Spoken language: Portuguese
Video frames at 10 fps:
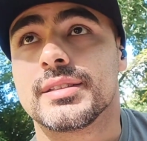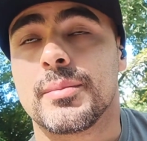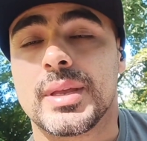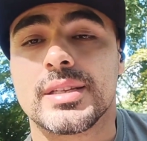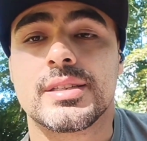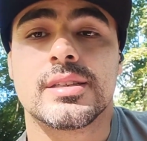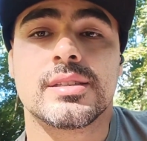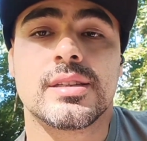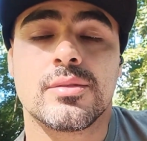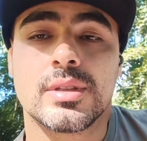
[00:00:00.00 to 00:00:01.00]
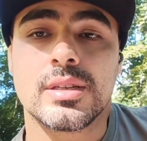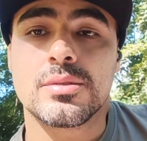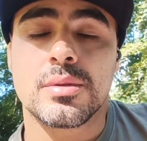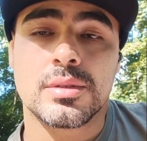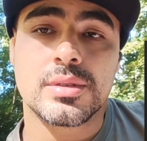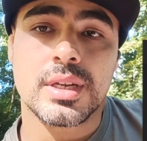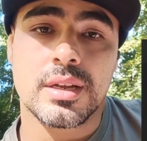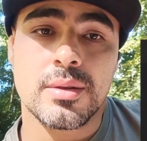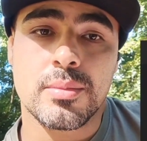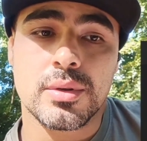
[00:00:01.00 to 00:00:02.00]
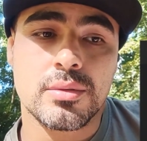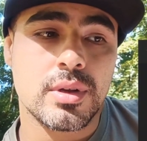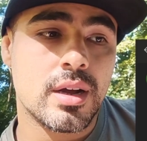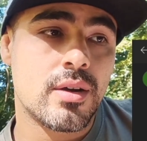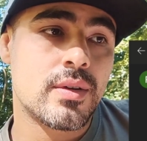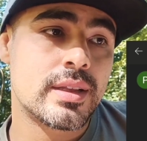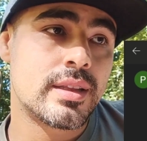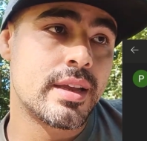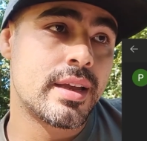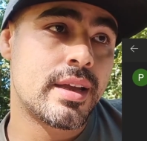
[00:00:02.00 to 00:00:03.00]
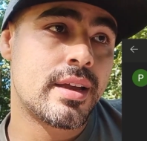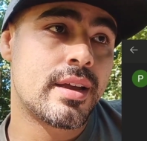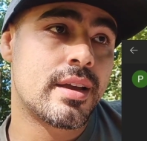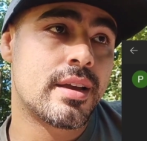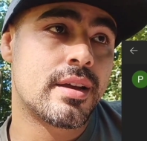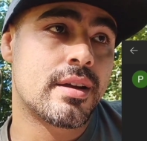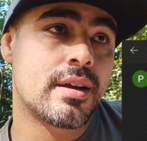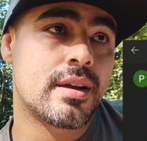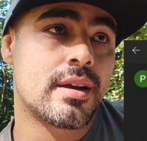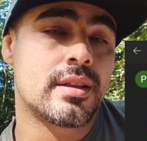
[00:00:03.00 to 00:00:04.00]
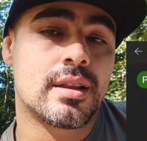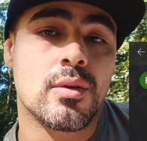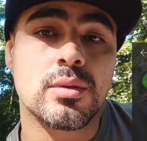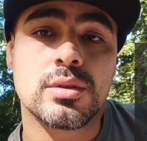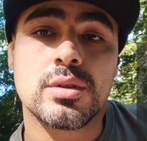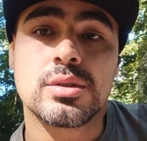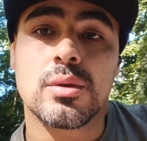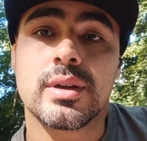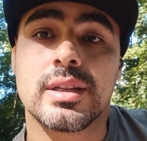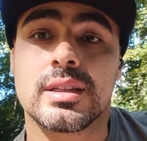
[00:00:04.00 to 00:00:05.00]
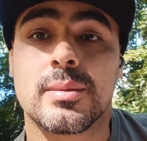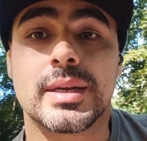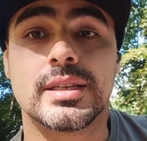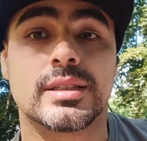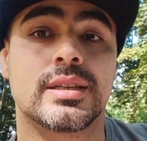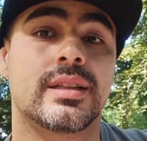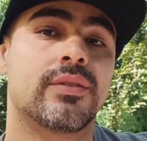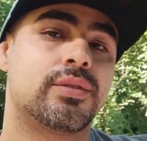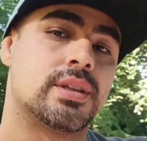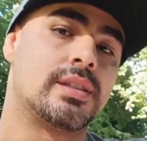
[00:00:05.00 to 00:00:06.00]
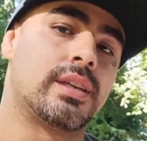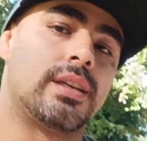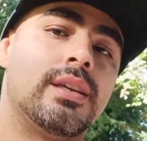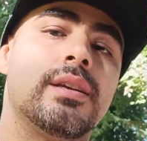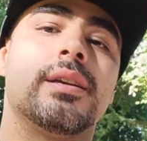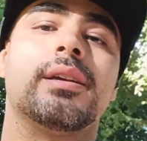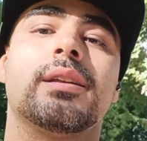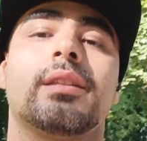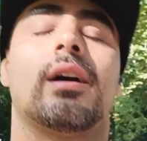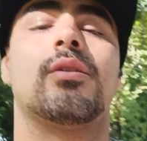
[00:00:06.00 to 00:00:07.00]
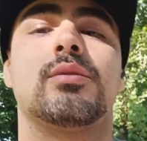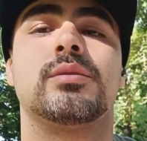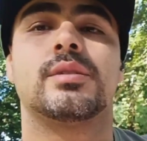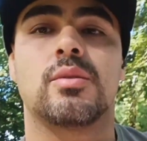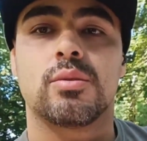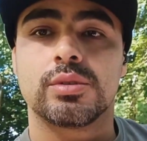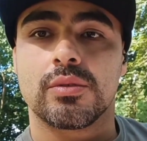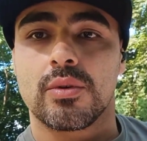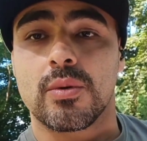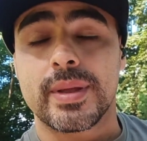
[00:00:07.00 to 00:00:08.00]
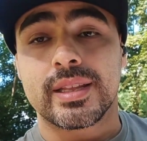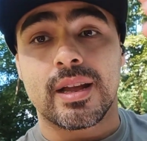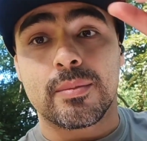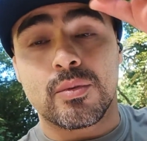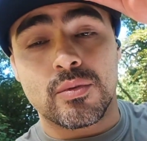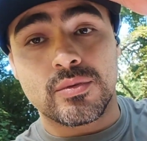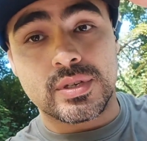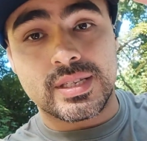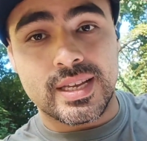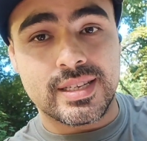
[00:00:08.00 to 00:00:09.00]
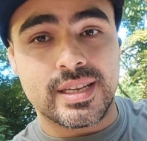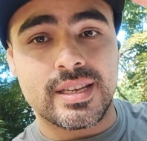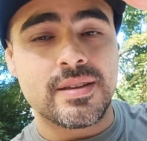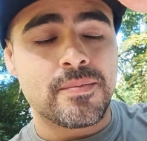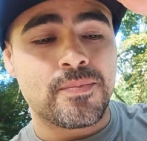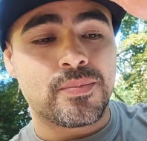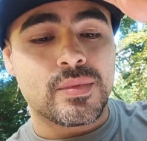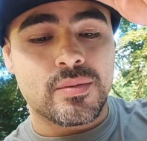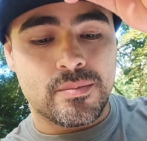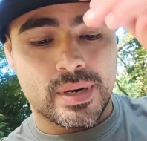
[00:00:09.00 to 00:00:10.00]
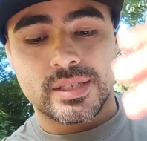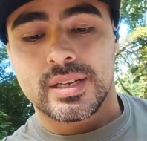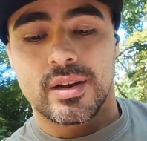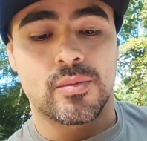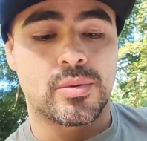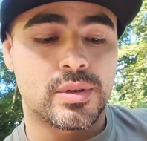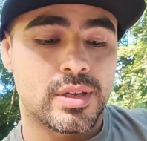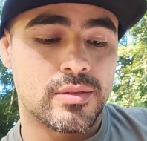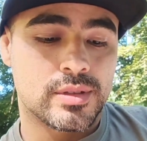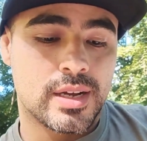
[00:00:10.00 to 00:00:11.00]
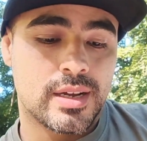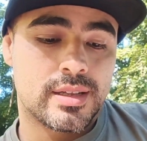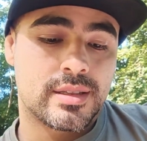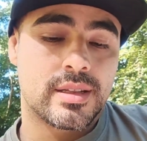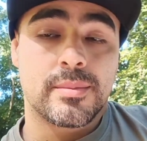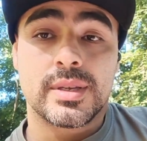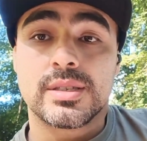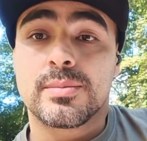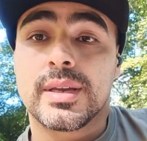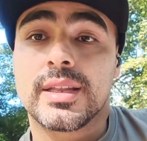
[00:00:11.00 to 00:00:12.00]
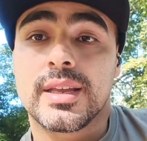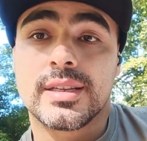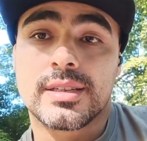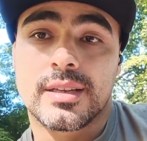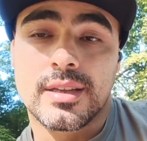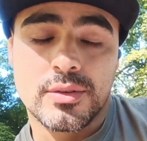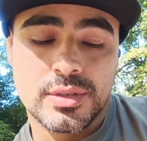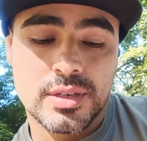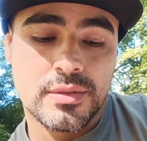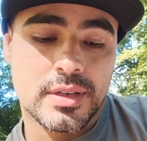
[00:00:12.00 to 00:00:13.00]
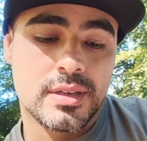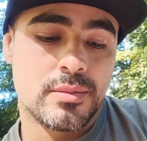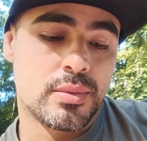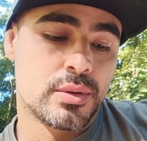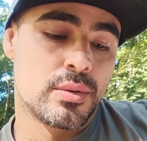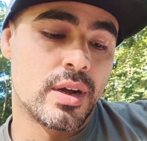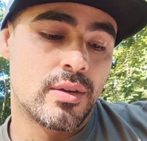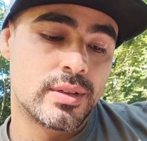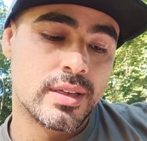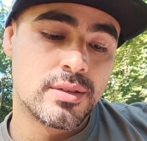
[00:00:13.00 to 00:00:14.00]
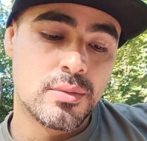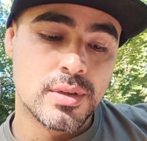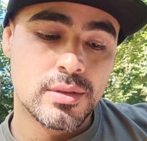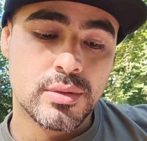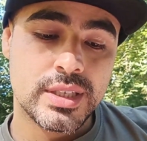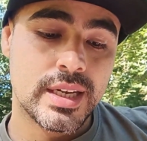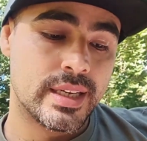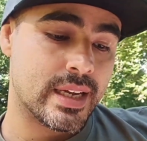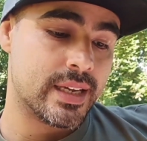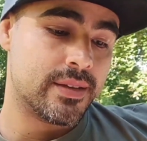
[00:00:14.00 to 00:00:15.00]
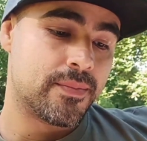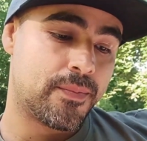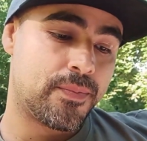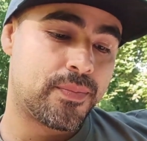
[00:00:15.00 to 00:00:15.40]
da minha ascensão desde quando eu cheguei em Portugal até, até onde eu estou aqui trabalhando aqui na França. Aqui, tá? Então hoje eu vou comentar com vocês aí compartilhar um pouquinho da, da minha experiência aqui que eu tive aqui em Portugal desde quando eu cheguei.